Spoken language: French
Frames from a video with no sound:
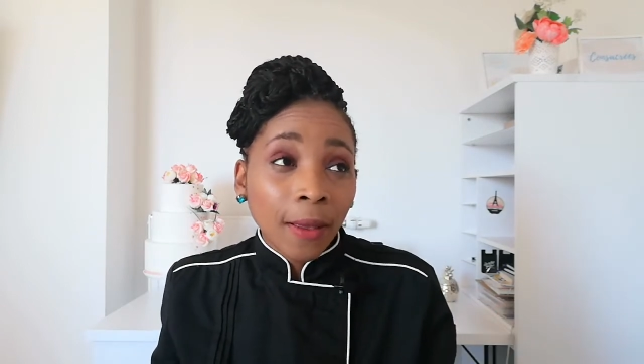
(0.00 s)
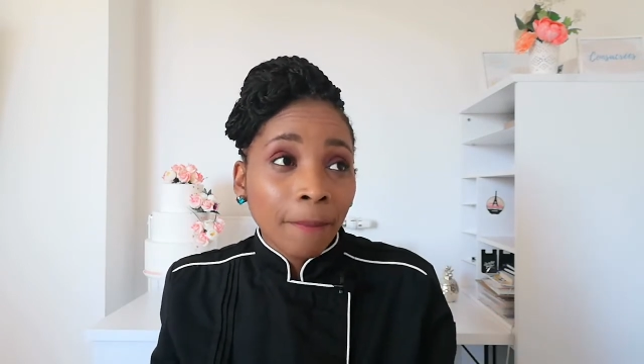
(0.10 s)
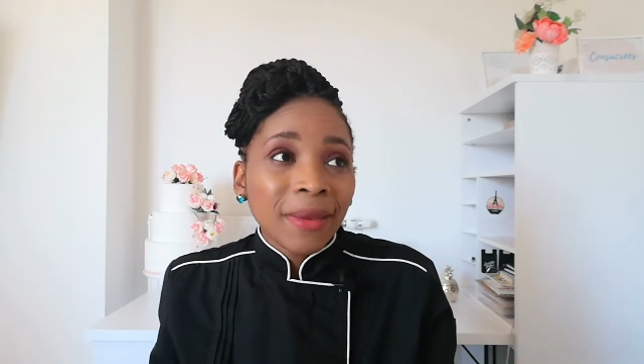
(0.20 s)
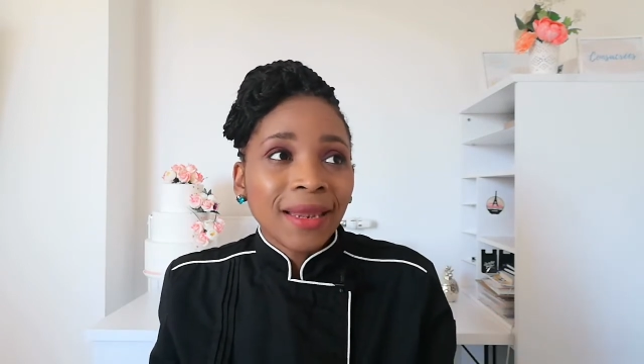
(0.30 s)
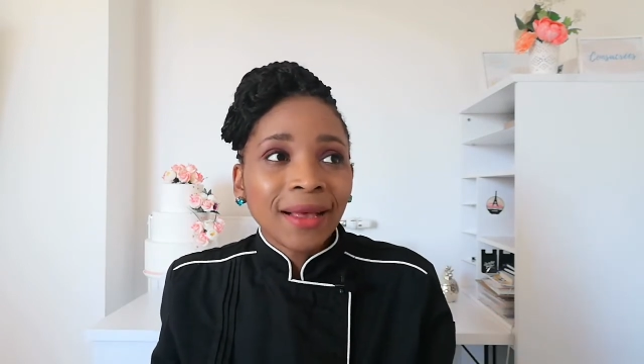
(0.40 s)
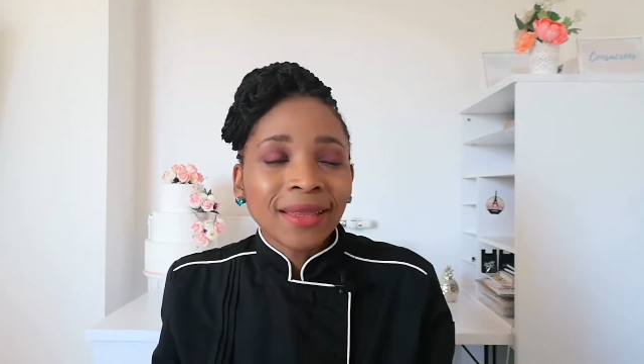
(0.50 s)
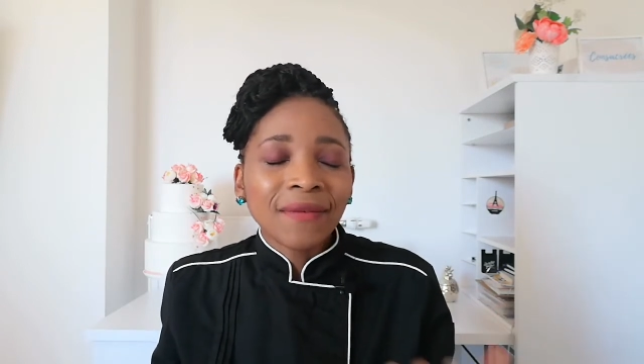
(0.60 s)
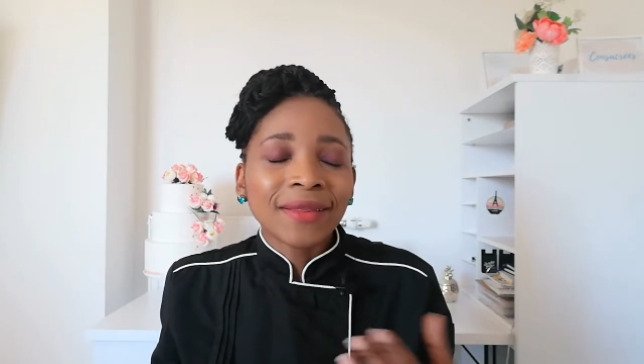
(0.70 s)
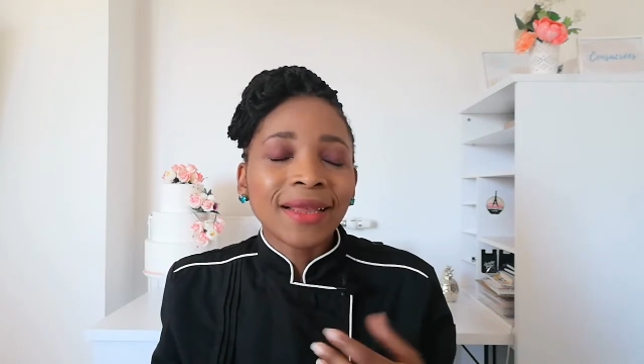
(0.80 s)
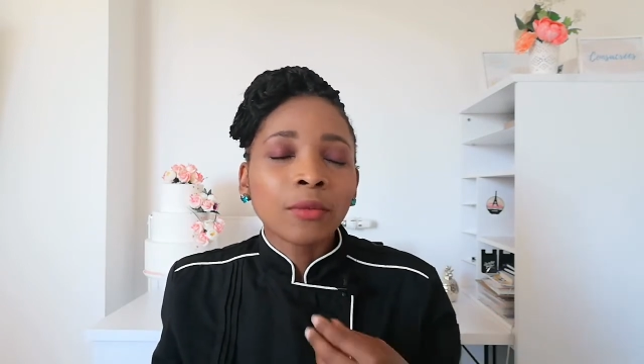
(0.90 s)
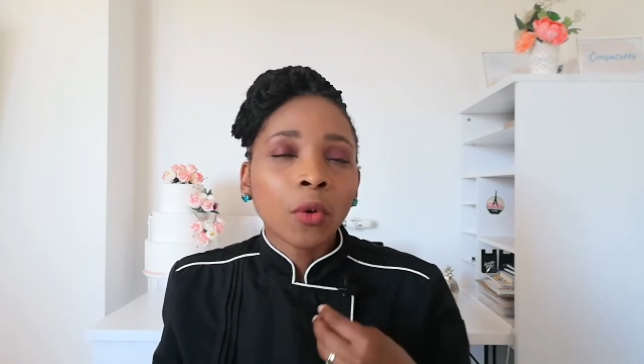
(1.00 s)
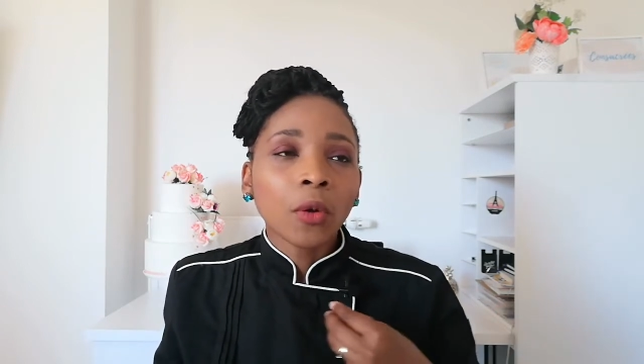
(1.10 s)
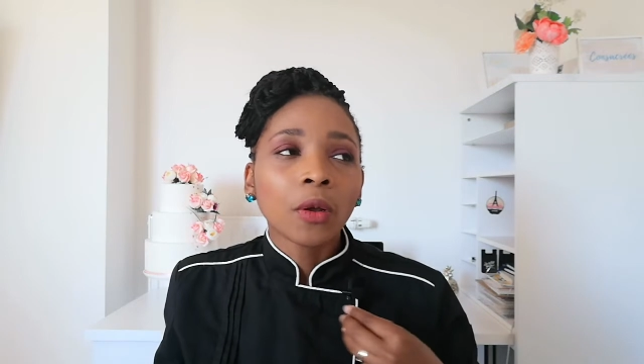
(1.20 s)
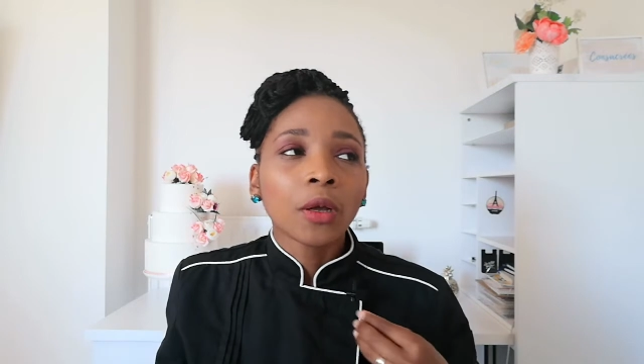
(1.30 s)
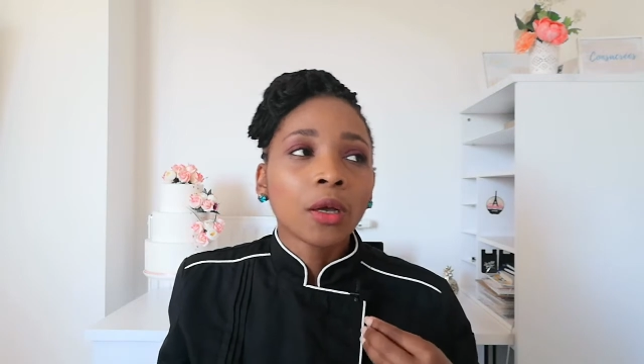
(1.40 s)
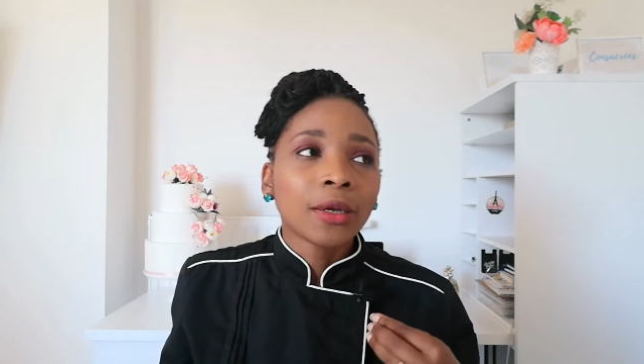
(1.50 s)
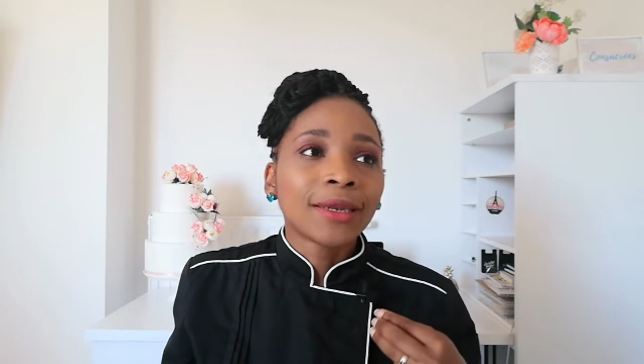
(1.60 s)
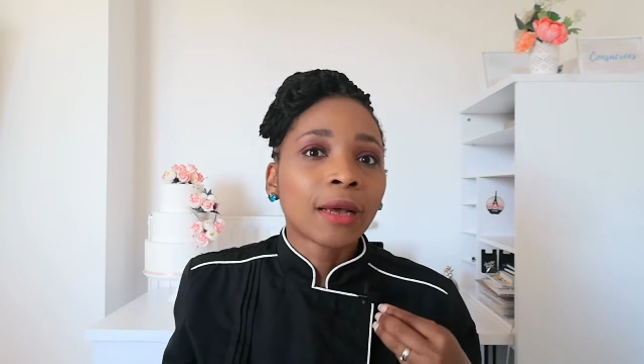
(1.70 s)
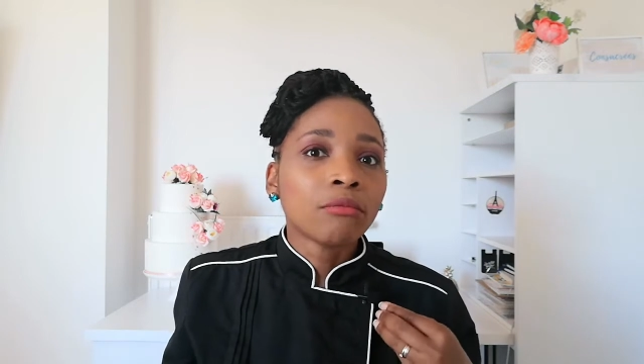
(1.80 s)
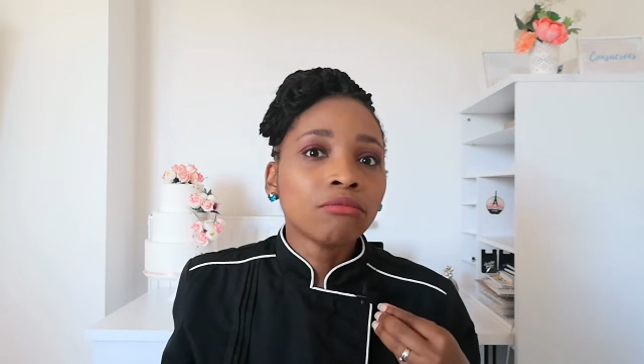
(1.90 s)
Mais là, tu avais tellement
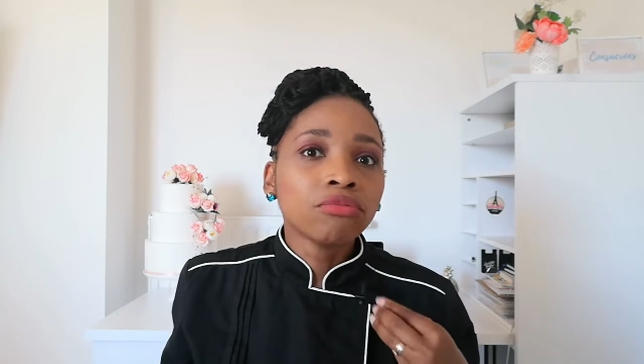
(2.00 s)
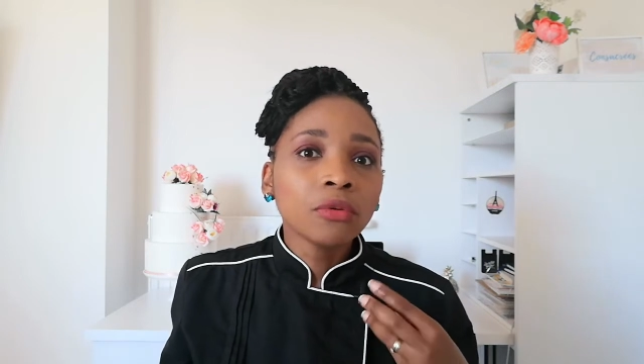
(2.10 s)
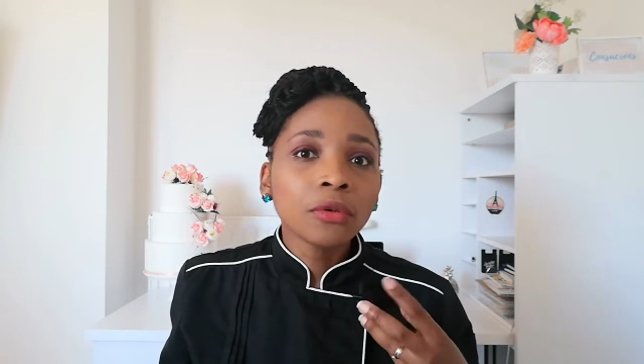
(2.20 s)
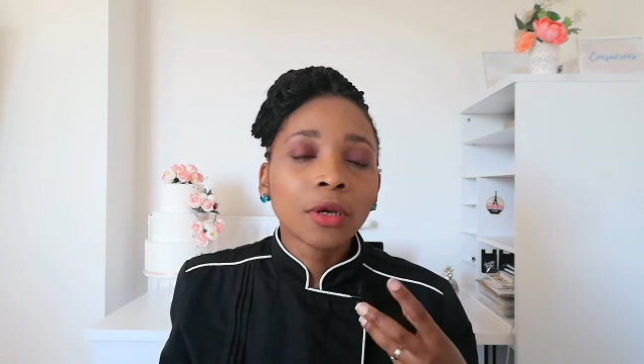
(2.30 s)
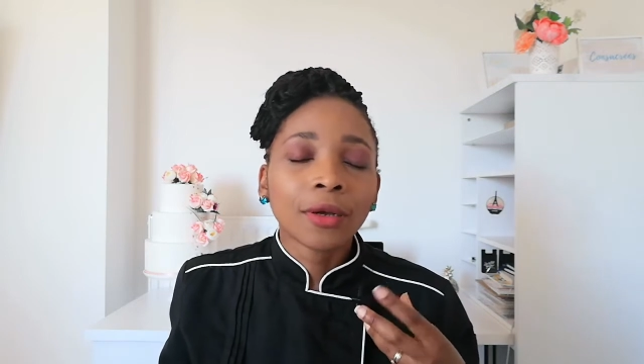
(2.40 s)
la boule,